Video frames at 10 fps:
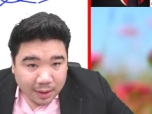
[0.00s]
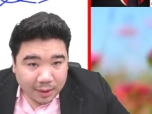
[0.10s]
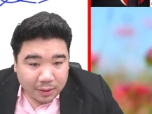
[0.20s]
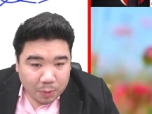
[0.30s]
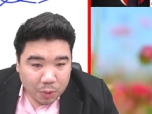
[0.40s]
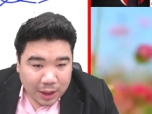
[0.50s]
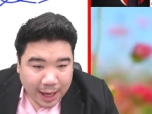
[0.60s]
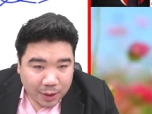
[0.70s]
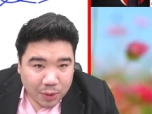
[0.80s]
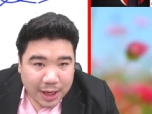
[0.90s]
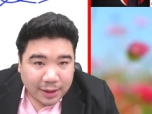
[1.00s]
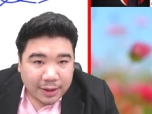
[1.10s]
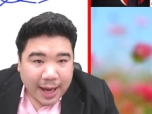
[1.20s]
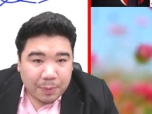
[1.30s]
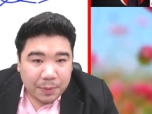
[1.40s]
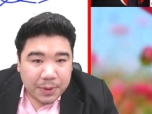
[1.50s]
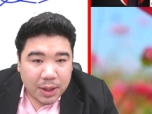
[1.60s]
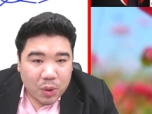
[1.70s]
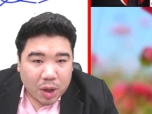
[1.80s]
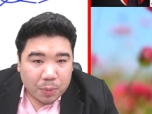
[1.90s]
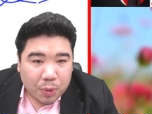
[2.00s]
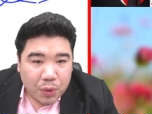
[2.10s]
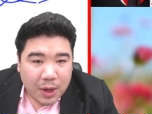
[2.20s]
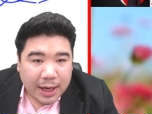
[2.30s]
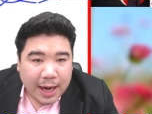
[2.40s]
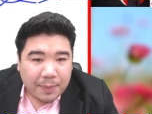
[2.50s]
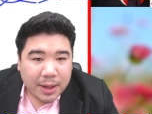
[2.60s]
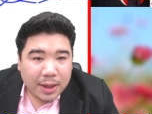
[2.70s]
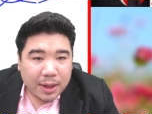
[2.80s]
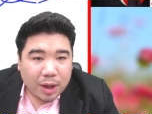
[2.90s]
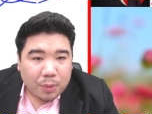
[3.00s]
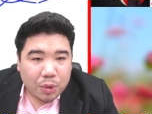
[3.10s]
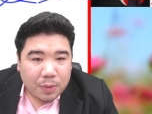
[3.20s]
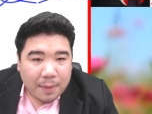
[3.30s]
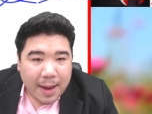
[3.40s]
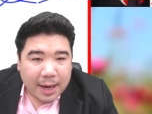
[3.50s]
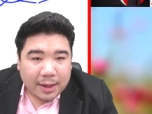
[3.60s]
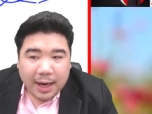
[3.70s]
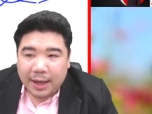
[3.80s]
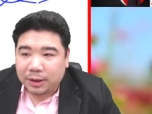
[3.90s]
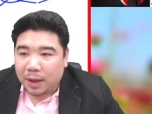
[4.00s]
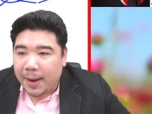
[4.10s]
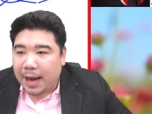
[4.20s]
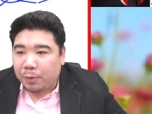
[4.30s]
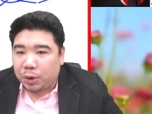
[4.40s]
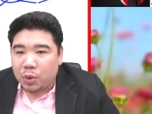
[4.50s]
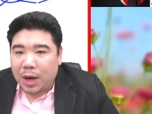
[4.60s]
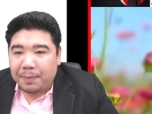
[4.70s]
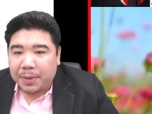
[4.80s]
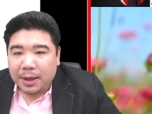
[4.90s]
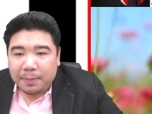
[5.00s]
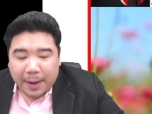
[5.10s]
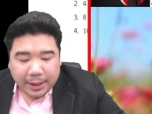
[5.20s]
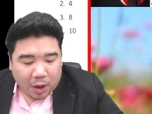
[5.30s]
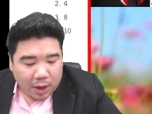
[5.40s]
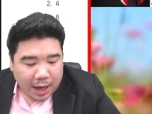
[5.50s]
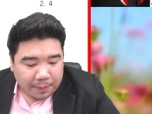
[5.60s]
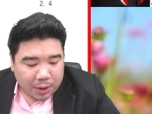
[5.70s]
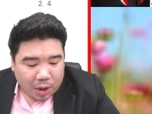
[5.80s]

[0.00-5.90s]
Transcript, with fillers: ขอบคุณหลายคนนะที่แท็กเพื่อนๆ ด้วยขอบคุณด้วยนะครับ ขอบคุณมากๆเลยนะ ต่อไปครับคุณครูครับไปต่อครับ ข้อ